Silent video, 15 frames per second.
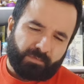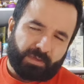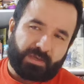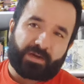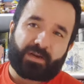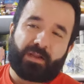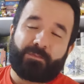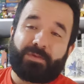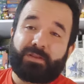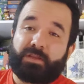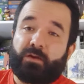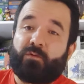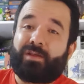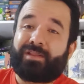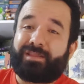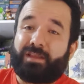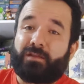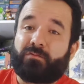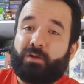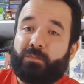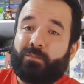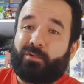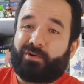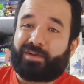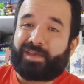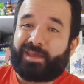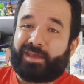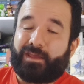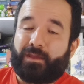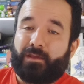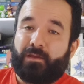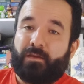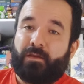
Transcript: que realmente lo entiendo el por qué